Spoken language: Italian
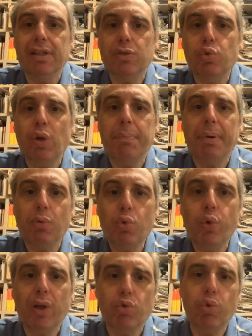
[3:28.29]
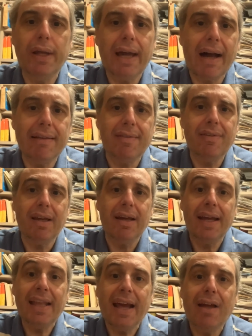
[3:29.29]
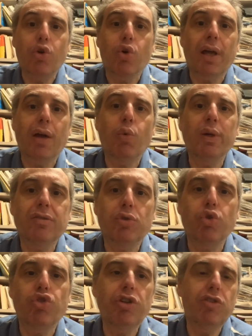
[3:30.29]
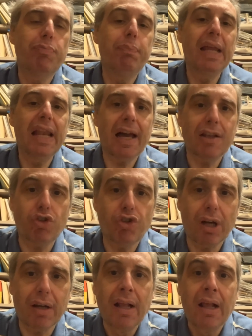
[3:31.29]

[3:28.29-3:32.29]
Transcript: sulle paure, sulle ansie ed ecco che questo ci sbilancia